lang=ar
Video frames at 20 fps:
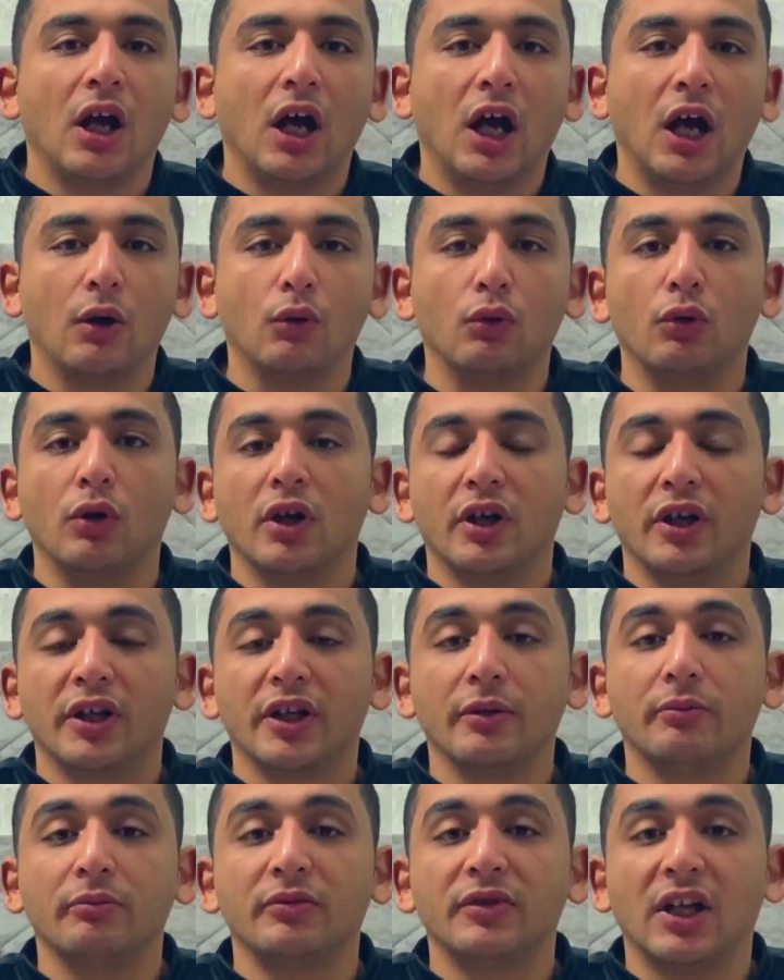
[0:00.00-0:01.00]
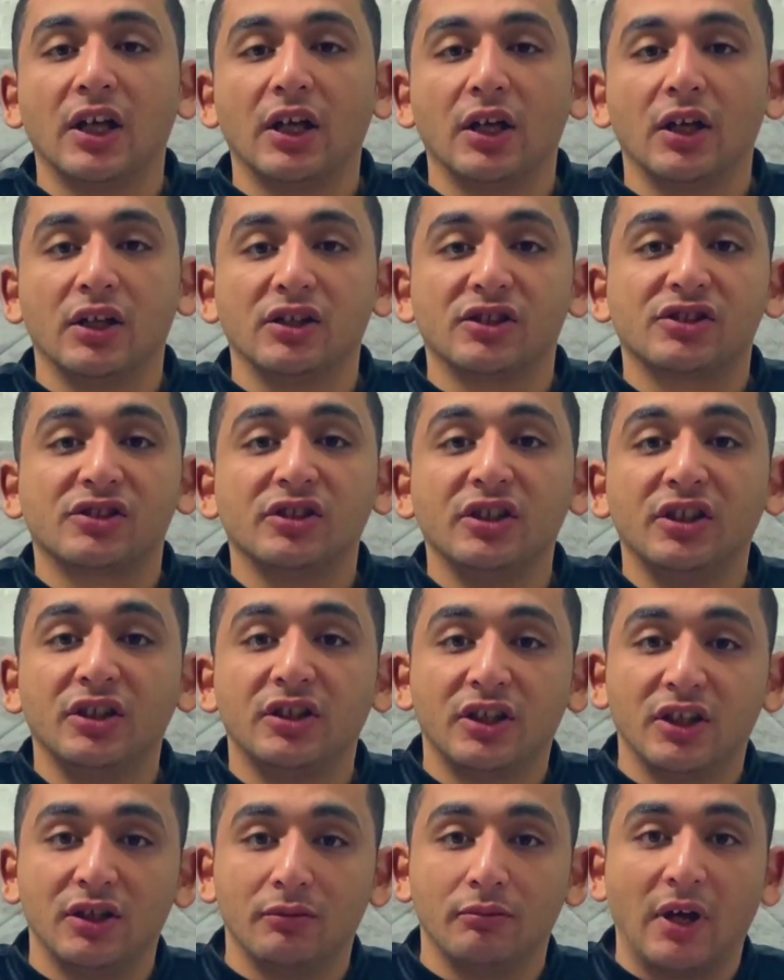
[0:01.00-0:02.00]
او يبدا صيت
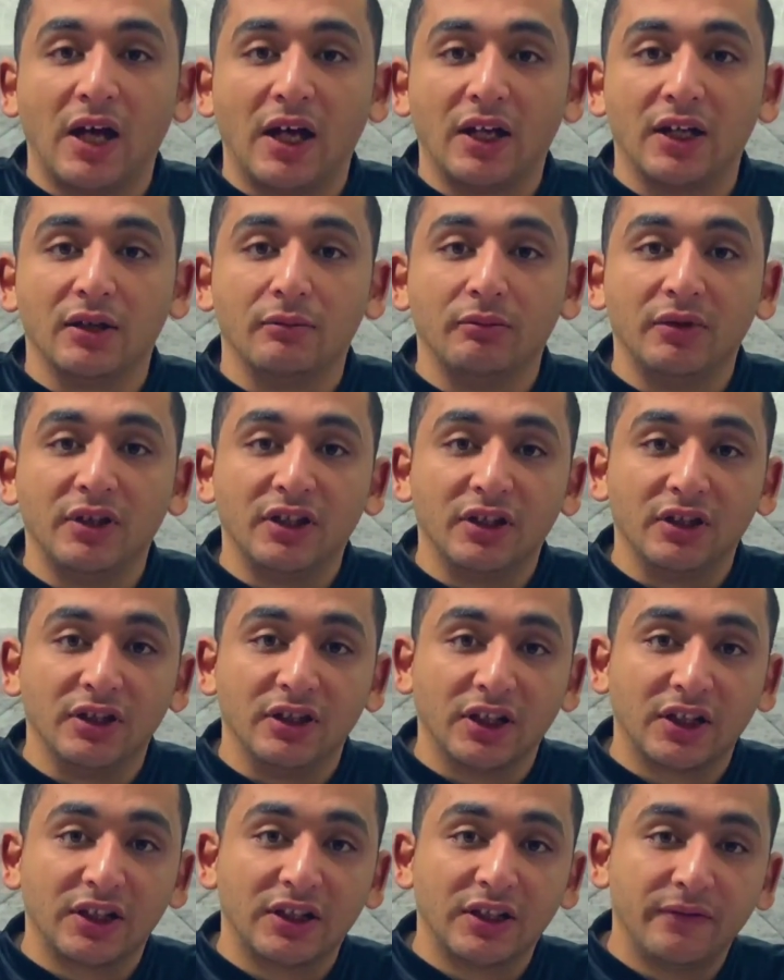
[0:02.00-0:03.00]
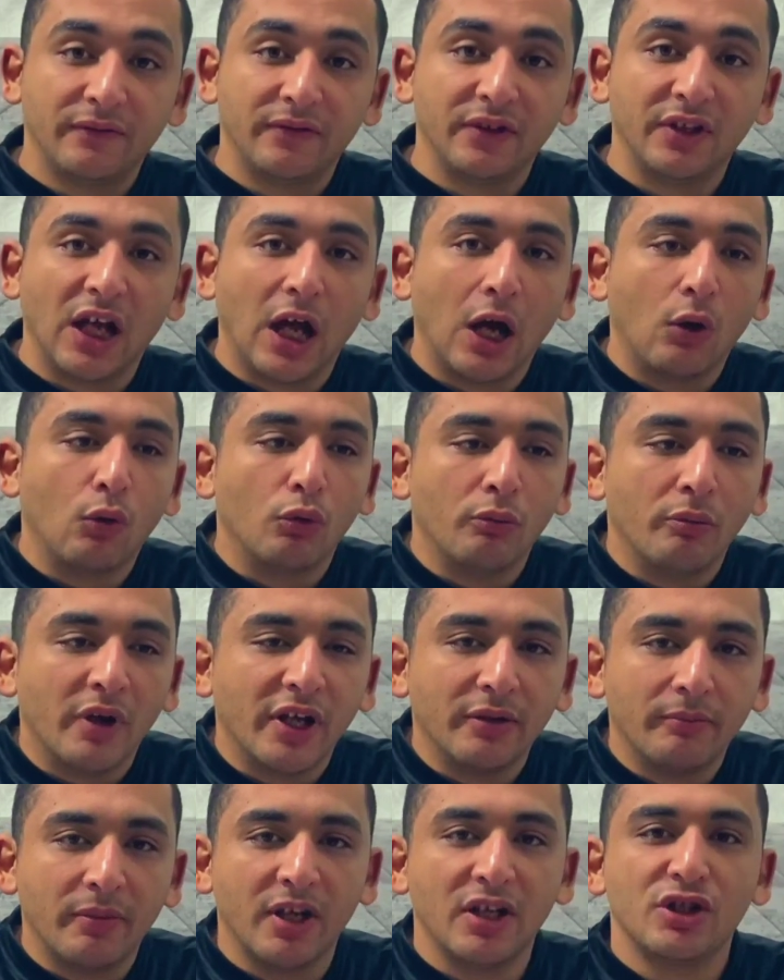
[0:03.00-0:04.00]
المعلمين يختفي او ما
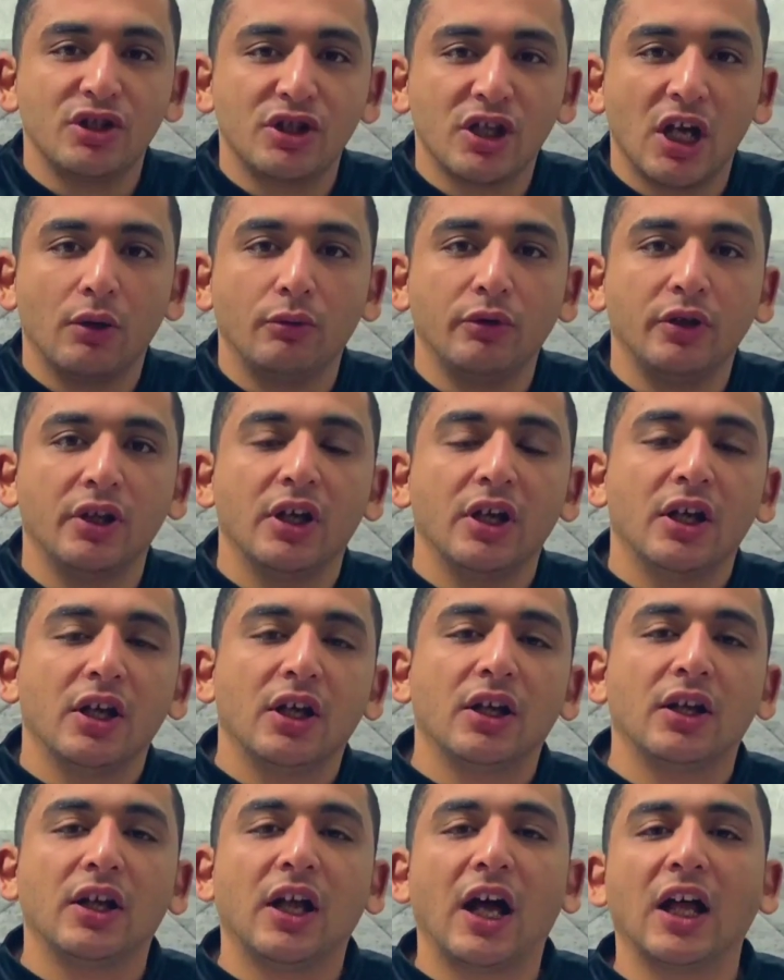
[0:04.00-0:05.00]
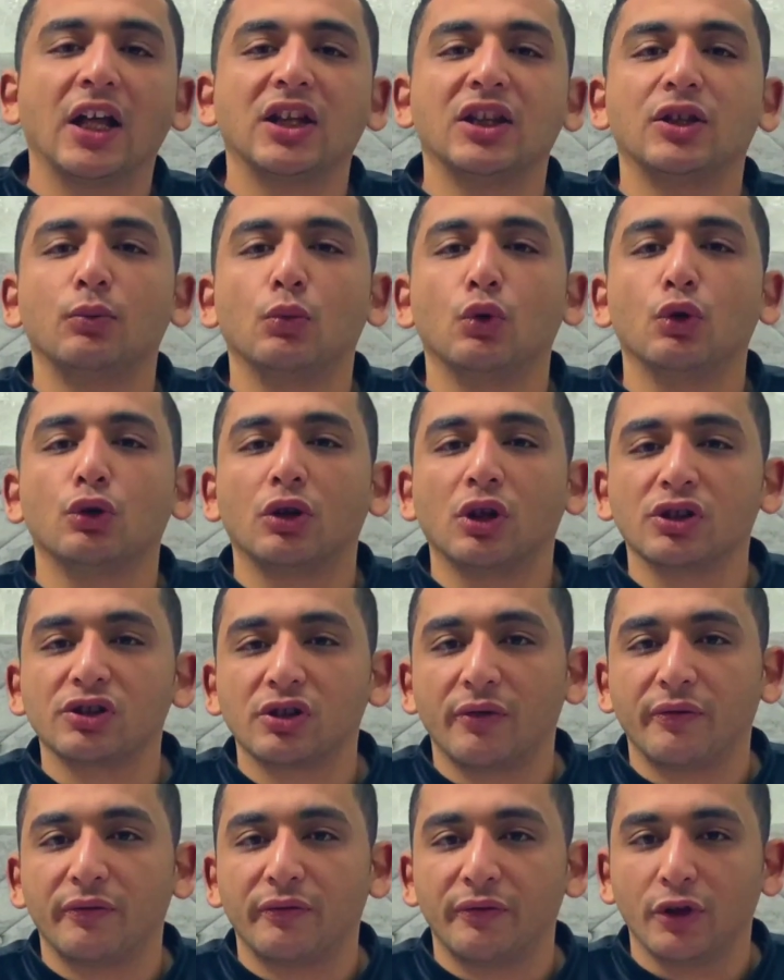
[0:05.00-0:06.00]
يبانش قوي لحد
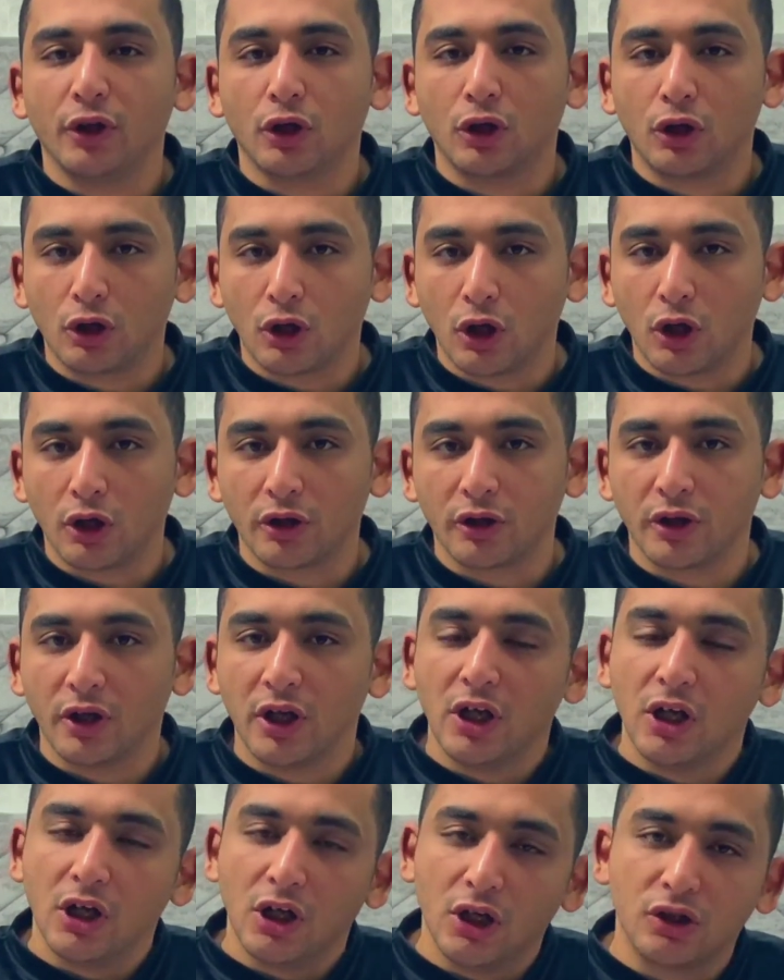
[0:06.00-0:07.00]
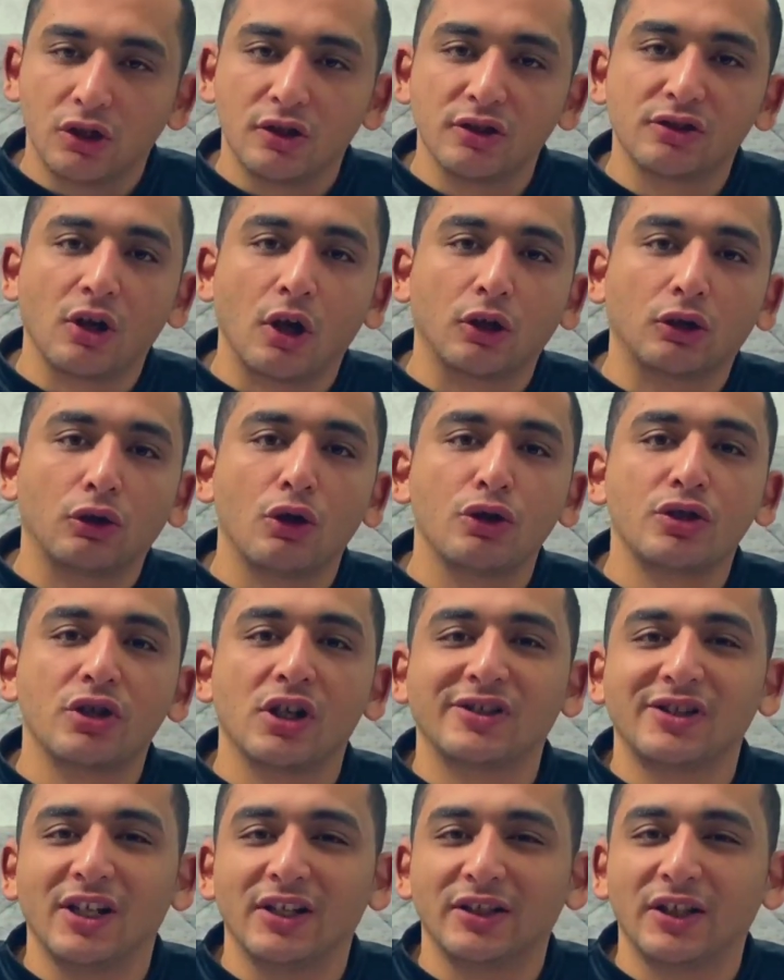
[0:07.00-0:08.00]
منتصف القرن 19 سنه